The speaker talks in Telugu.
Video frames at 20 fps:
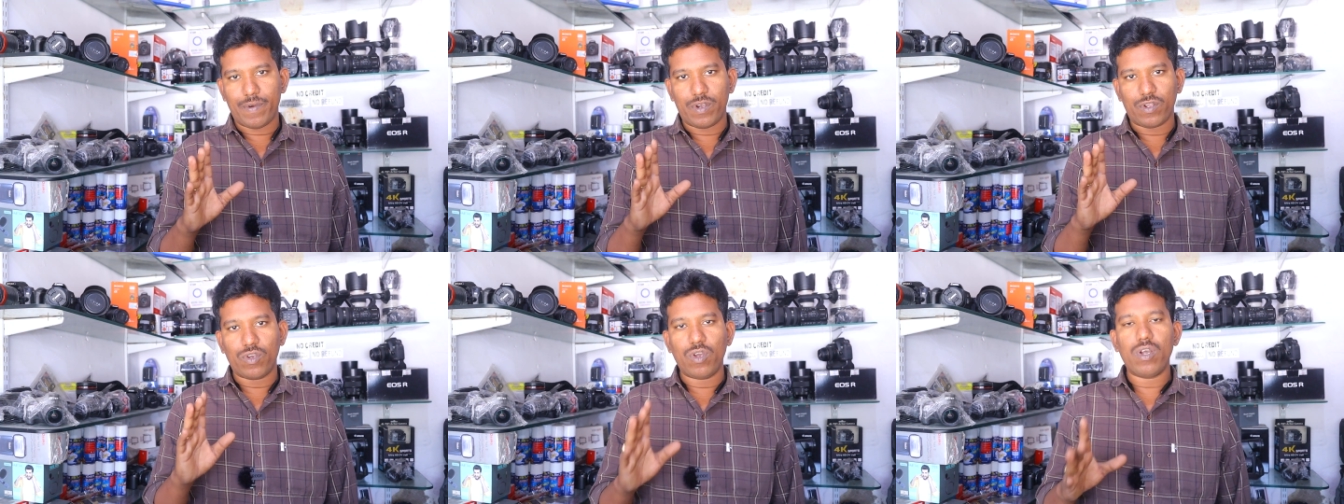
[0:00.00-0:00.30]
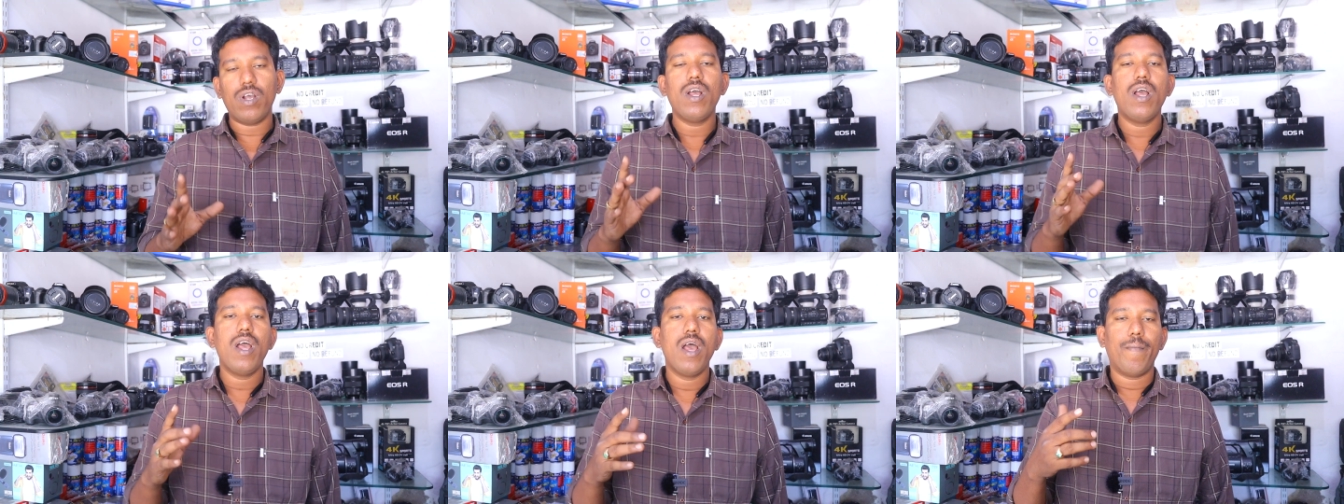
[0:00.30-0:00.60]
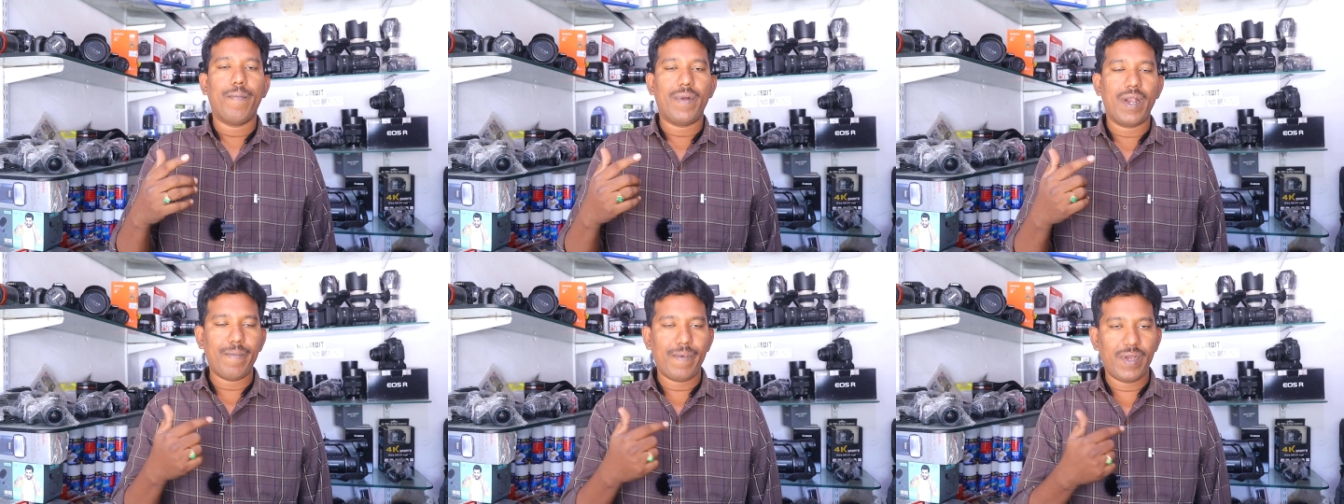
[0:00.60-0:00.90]
మటుకు
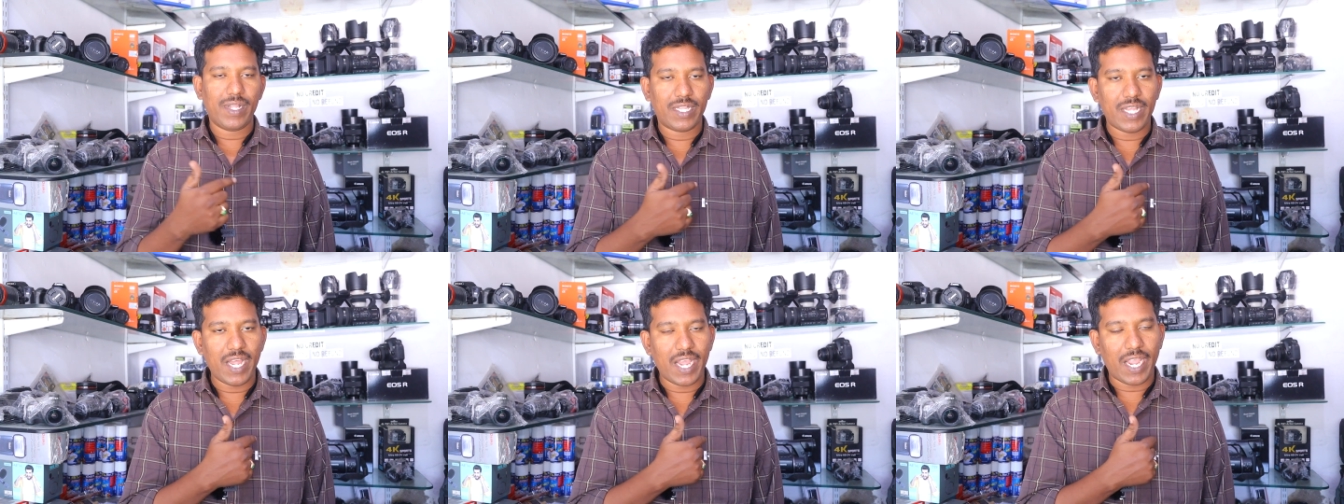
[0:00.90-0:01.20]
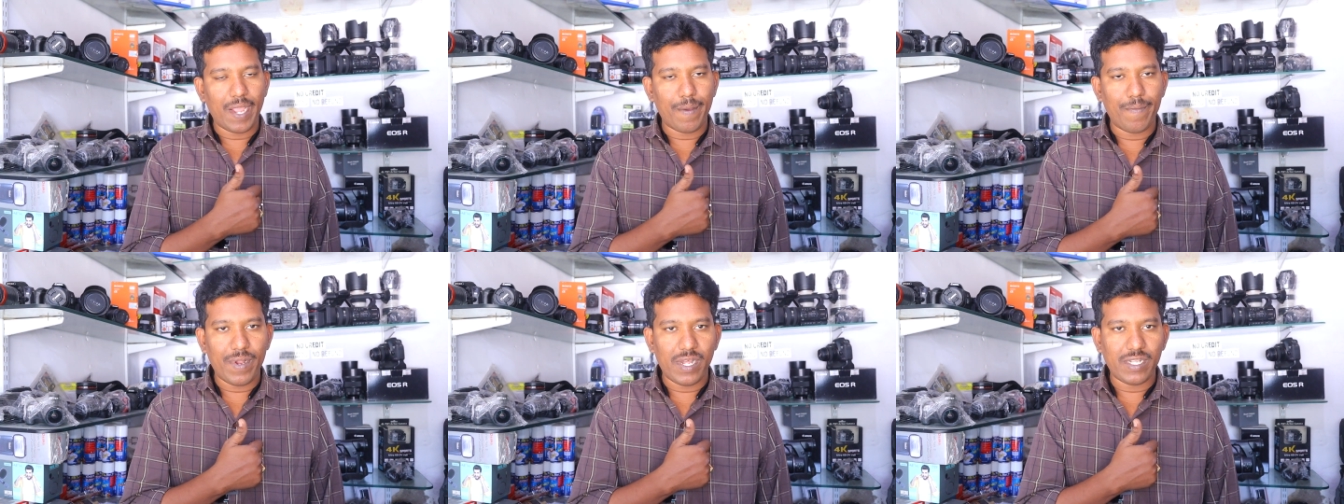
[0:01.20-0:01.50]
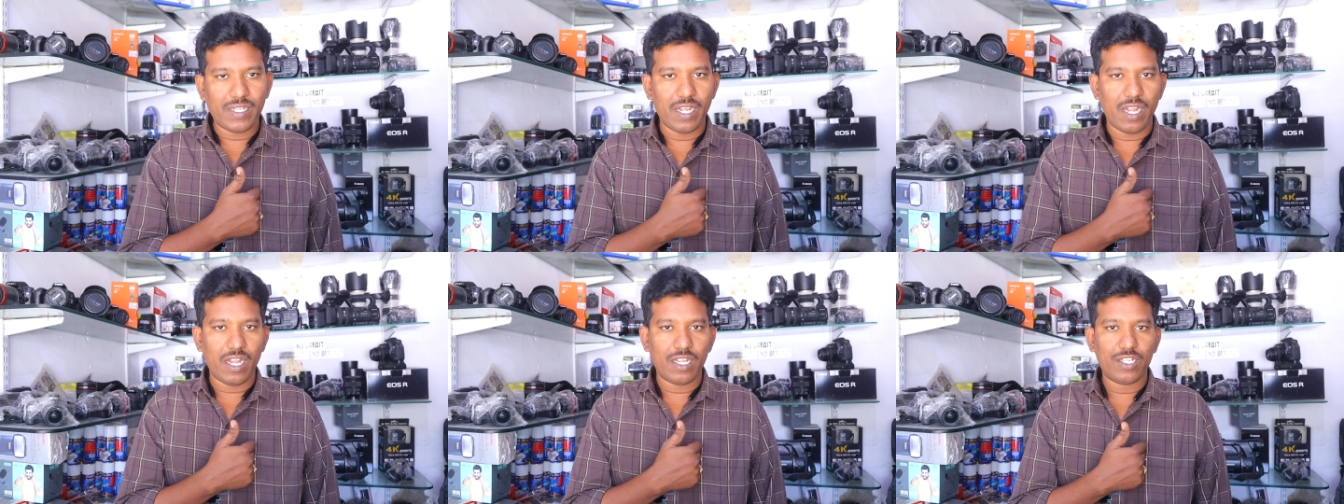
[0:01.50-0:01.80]
మనం అంతా కెమెరా
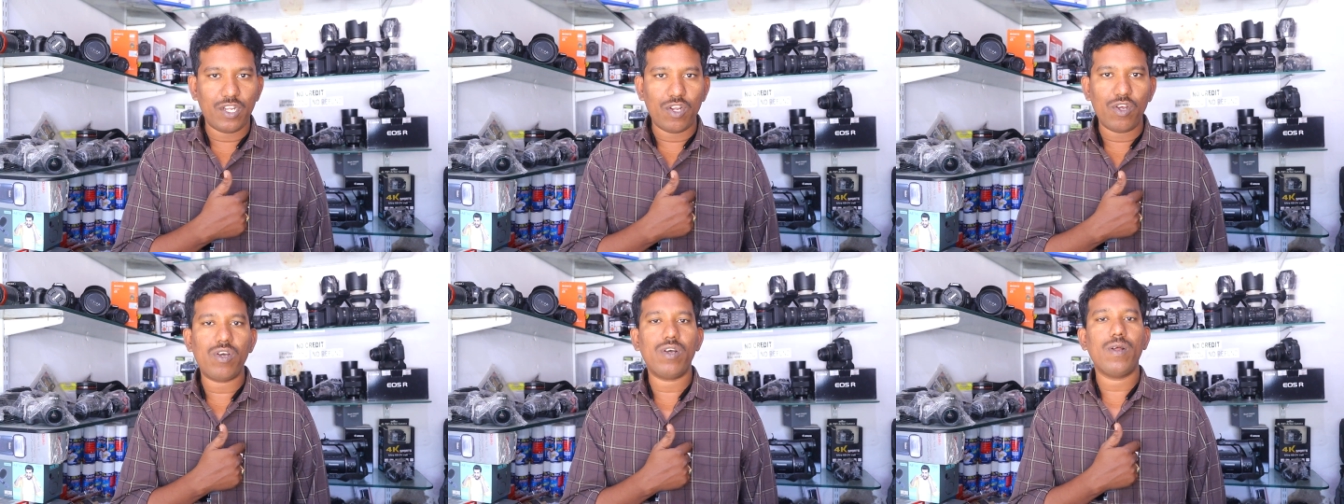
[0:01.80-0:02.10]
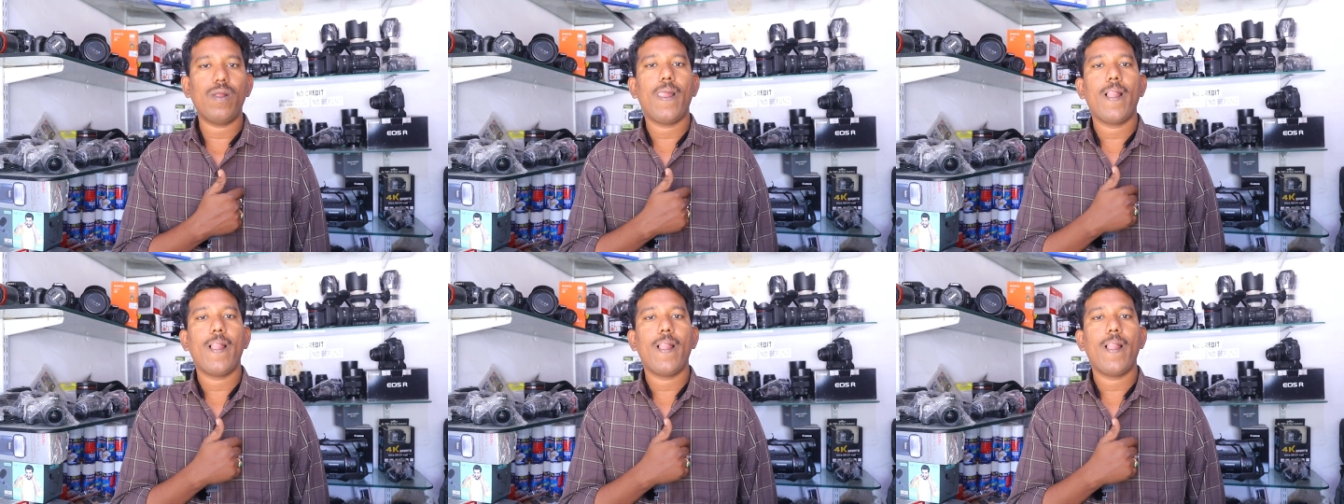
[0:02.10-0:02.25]
సేల్స్లో